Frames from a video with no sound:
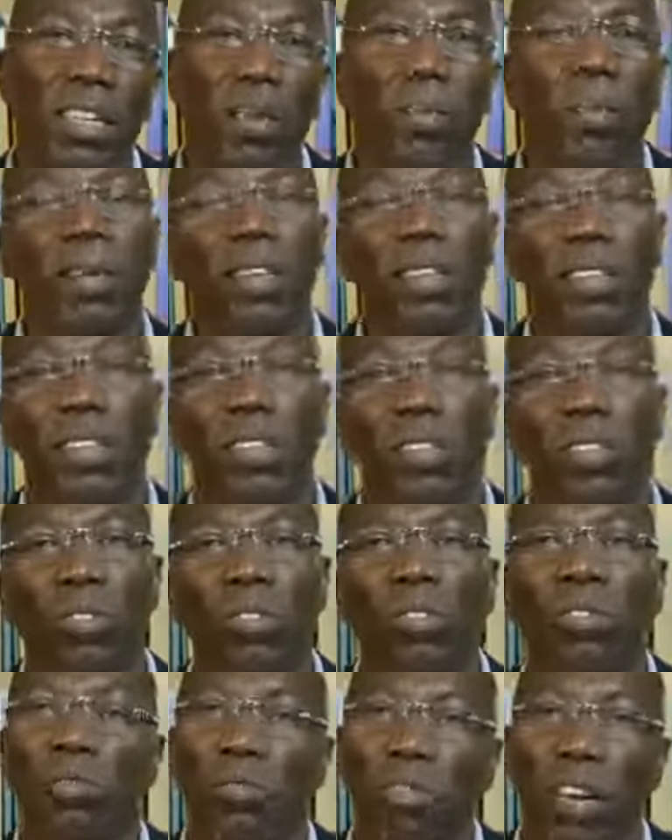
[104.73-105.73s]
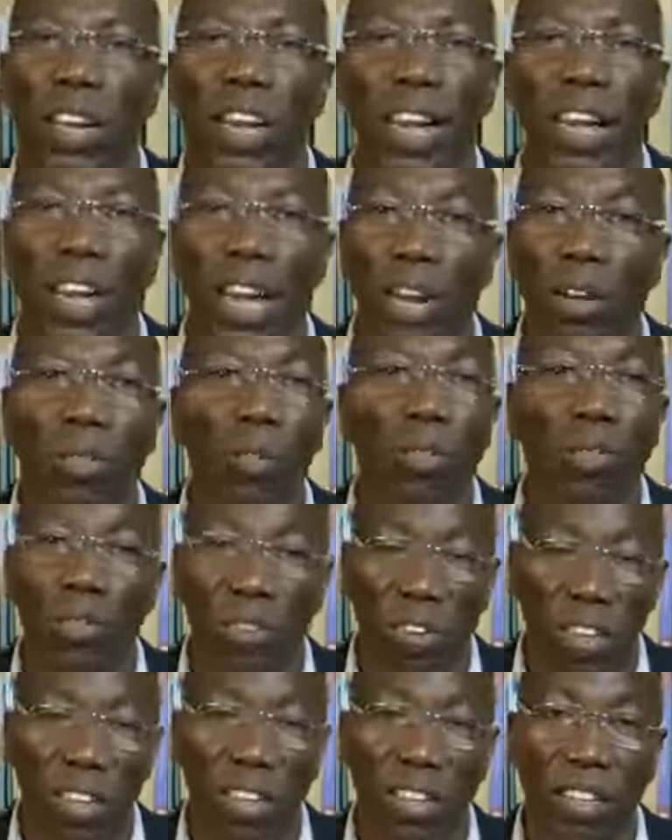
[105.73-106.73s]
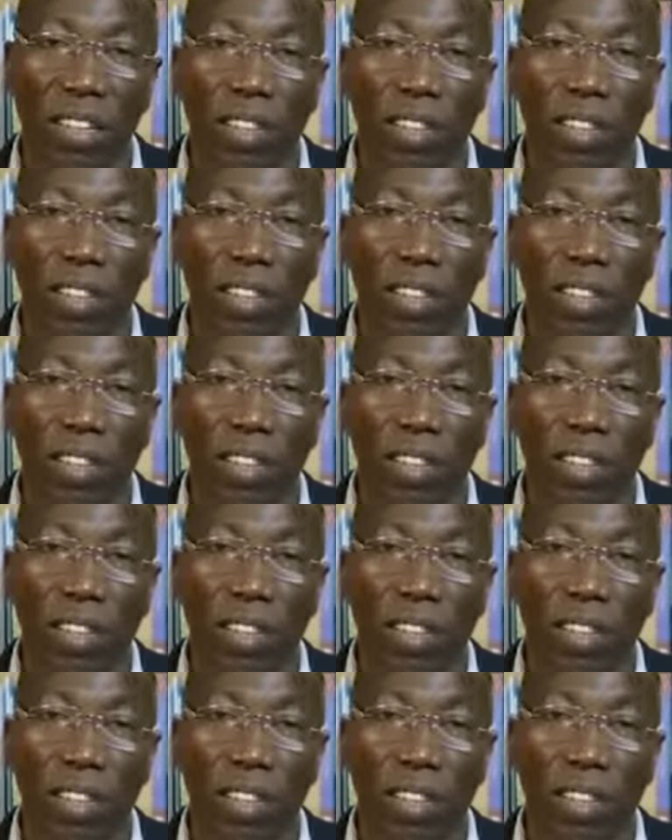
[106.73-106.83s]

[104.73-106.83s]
que preciso falar alguma coisa.